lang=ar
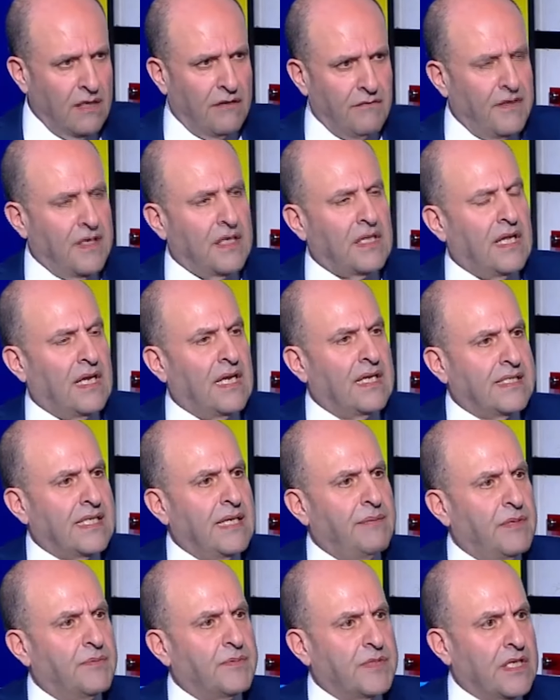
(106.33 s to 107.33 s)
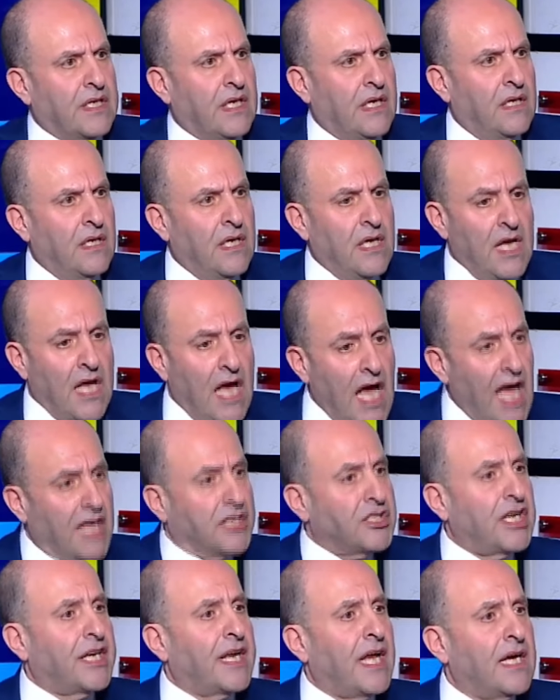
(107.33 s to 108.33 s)
فقت للأسامي بسرعة
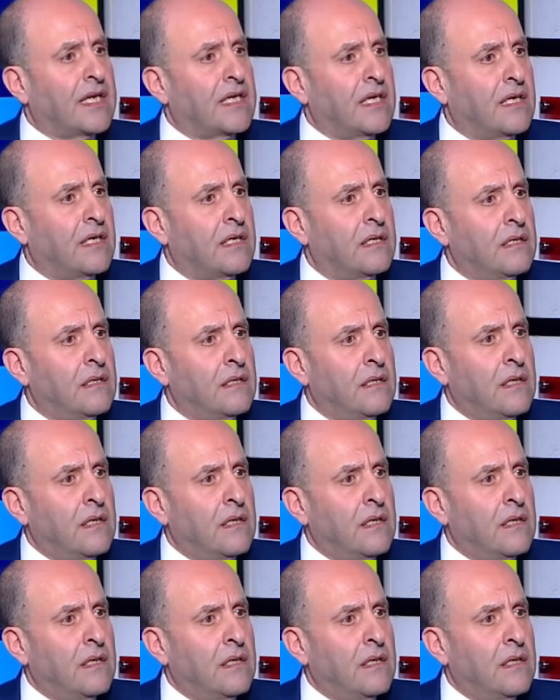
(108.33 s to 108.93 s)
هاي شراكة